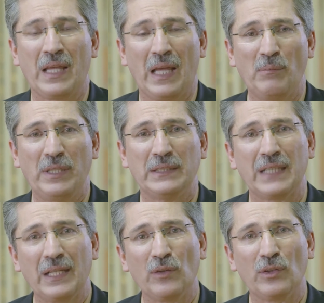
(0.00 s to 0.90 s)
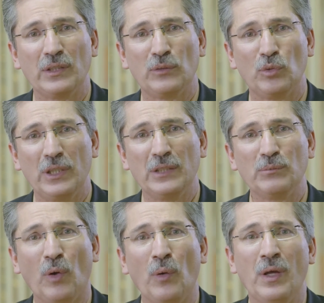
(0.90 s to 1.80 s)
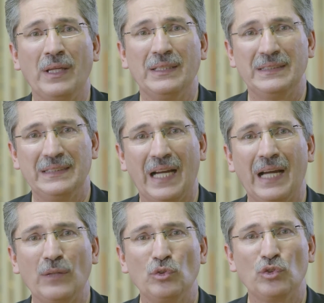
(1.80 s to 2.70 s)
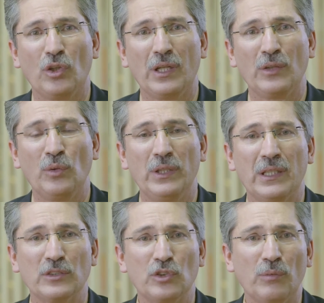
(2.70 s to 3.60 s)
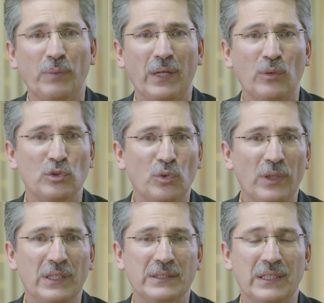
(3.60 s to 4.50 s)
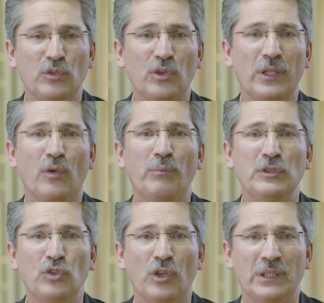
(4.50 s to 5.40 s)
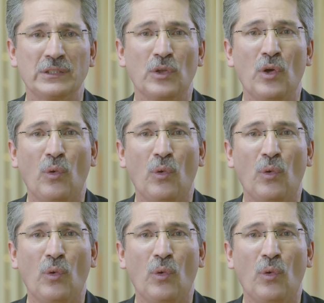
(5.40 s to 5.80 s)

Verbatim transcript: El Ministerio de Turismo ya anunció la adjudicación para construir el centro de convenciones,